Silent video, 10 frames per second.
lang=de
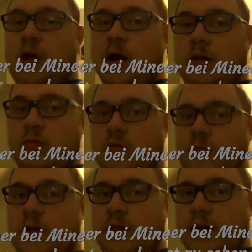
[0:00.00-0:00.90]
Also,
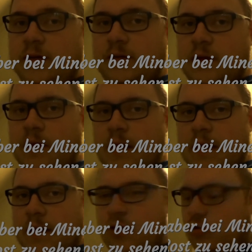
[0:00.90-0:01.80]
wie gesagt,
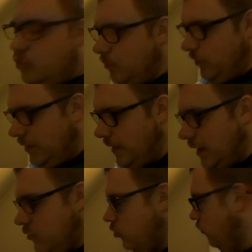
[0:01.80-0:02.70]
kann ich euch nur empfehlen,
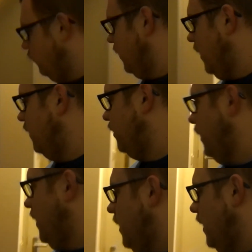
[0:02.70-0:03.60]
eintufen als
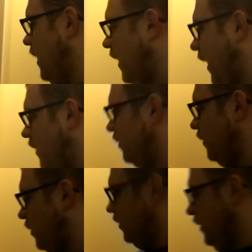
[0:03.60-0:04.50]

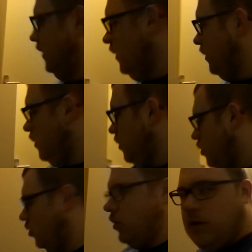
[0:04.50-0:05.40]
Reiseziel.
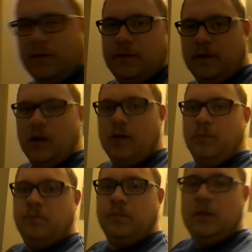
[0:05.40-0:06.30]
Und
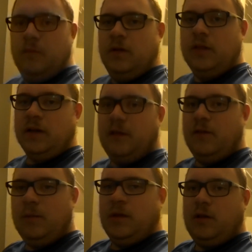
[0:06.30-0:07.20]
ähm, wie gesagt, ich
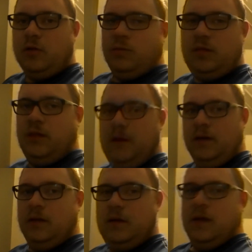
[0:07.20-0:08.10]
werde mich jetzt
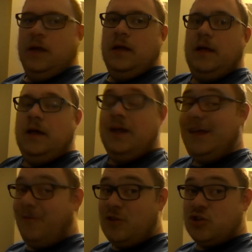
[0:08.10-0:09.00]
umziehen. Äh,
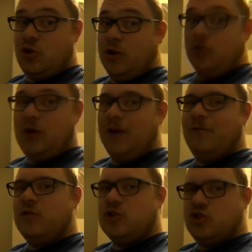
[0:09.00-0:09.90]
ich wünsche euch noch einen
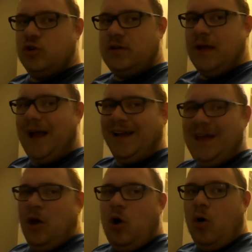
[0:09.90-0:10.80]
wunderschönen Tag.
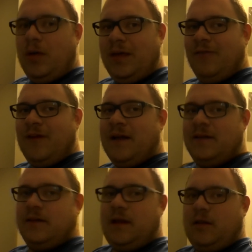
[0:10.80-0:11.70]
Euch
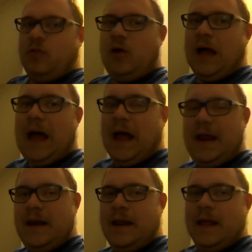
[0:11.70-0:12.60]
erwartet jetzt noch ein